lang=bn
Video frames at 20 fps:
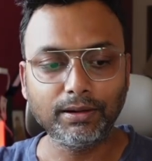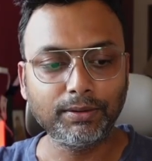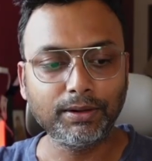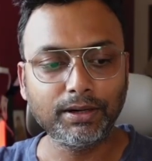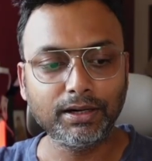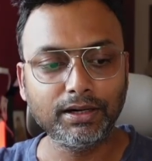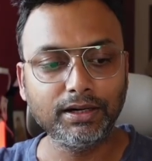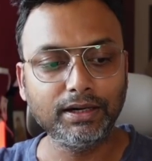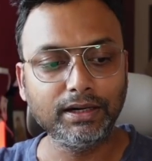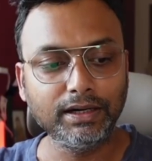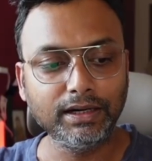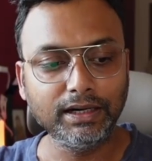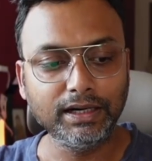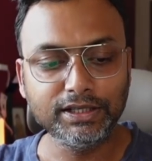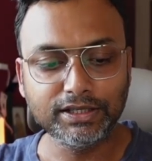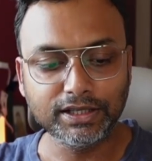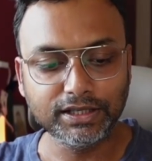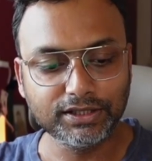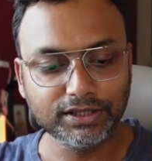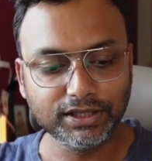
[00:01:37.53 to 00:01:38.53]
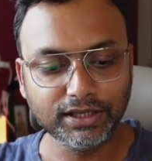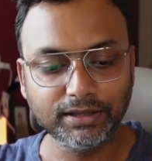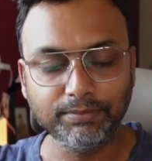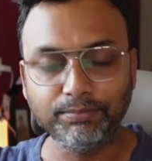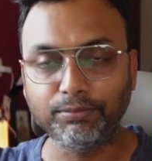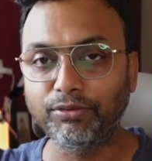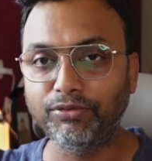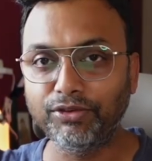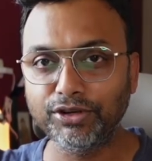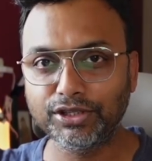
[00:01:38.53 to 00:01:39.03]
আমার নিজের যে
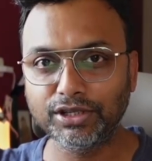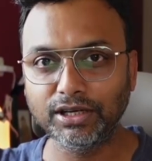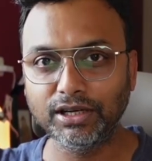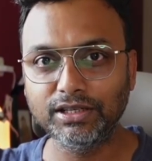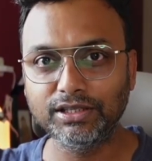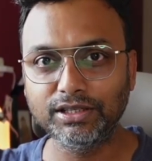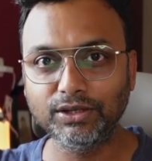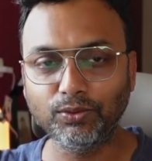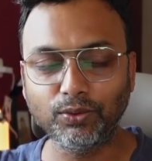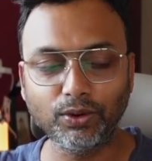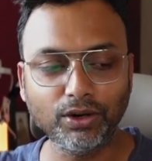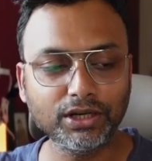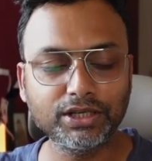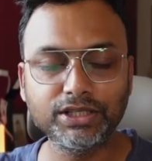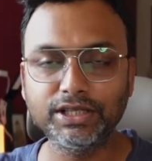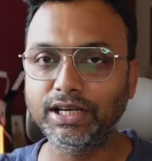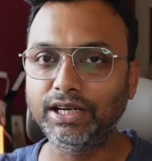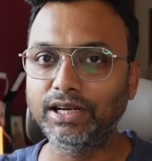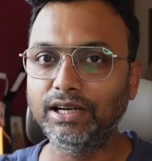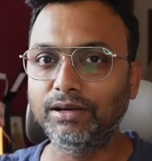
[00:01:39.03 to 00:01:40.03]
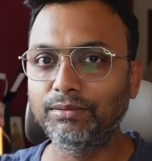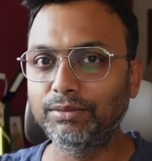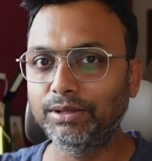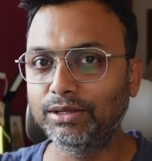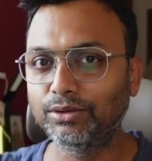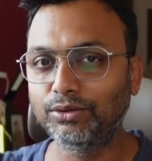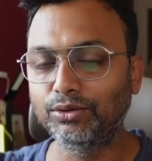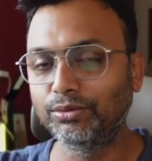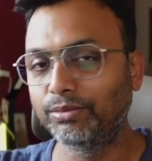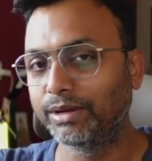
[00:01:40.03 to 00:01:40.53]
প্রফেশনাল যে ওয়ার্ক সেখানে
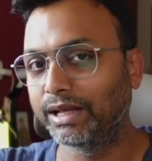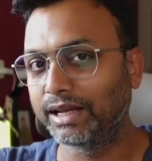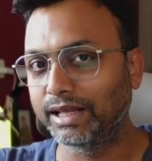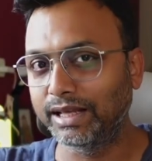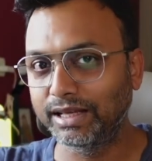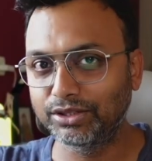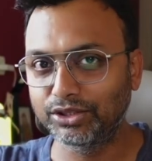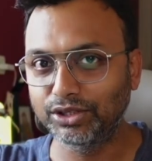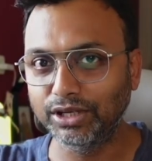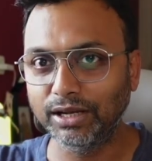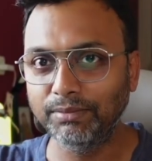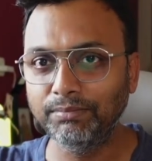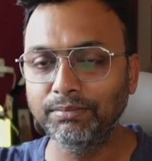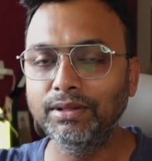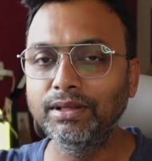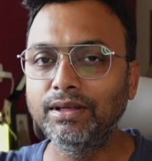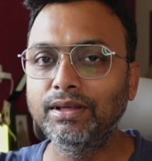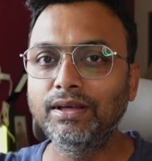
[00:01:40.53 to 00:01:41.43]
আমি খুব এনগেজ ছিলাম